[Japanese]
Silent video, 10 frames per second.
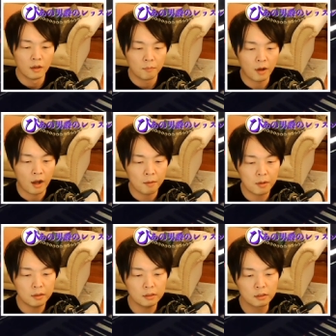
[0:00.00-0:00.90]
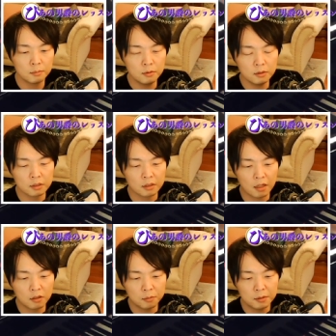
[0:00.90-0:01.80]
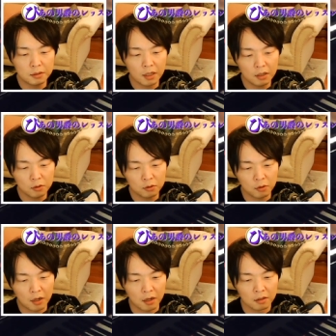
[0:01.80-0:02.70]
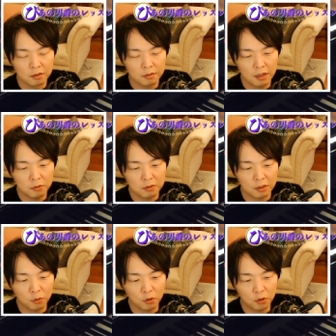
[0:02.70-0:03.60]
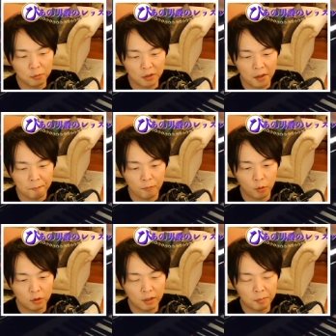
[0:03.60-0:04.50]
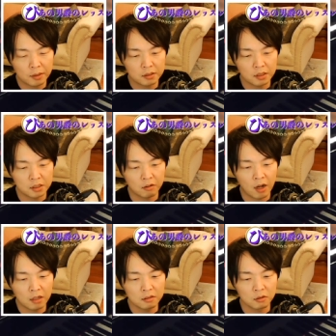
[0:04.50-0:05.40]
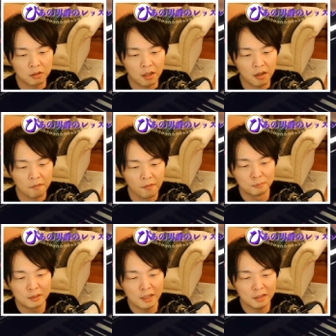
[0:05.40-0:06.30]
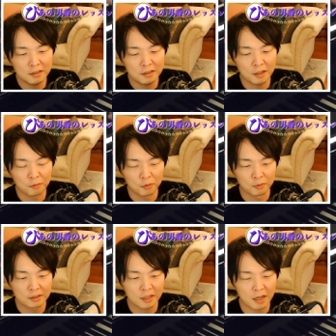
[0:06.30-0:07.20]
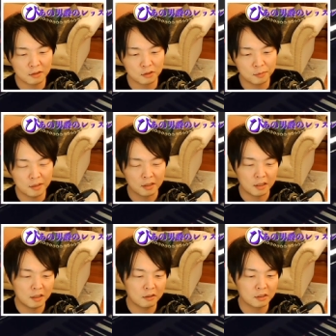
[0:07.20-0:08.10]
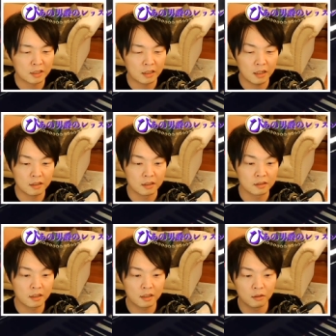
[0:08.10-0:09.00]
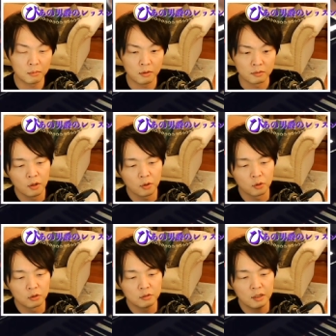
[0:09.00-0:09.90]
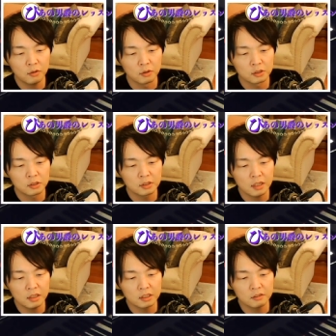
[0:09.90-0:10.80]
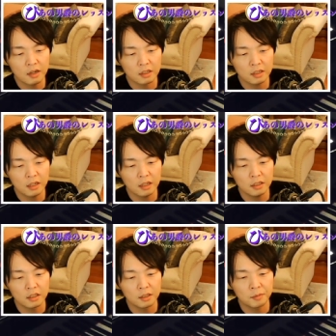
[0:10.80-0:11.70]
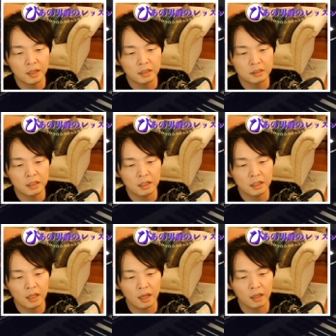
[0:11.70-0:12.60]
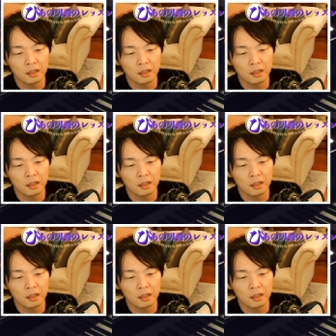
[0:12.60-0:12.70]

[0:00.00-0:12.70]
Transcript: まあ、あまりスムーズな指使いというのが不可能なところもね、こういったパッセージではあるので、無理やりにでももう使える指で弾いていくしかないんですけれども、この上の主旋律は綺麗に響かせてあげたい。